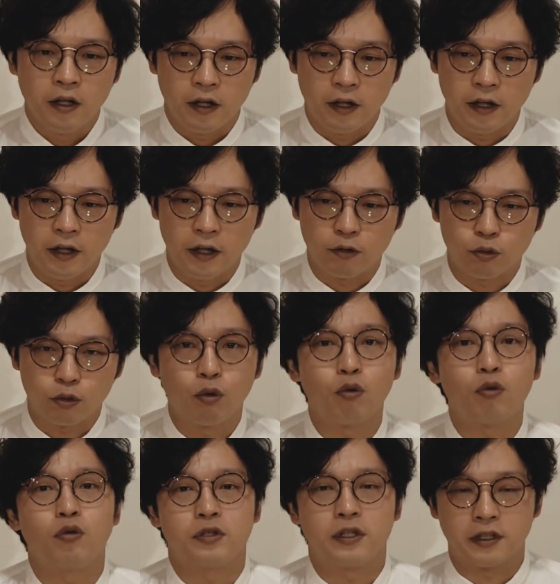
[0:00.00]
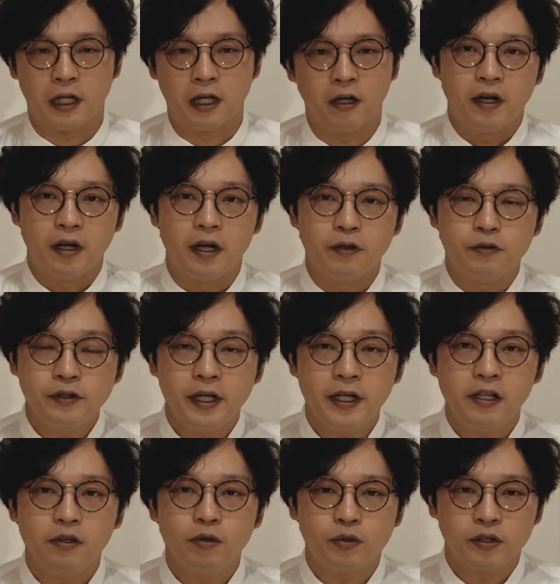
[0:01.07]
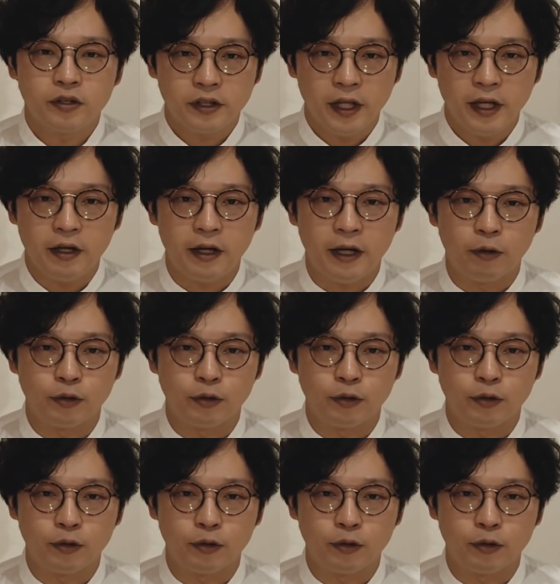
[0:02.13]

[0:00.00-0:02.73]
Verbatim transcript: えっ、ー、と、投稿者さん、えー、船に乗って、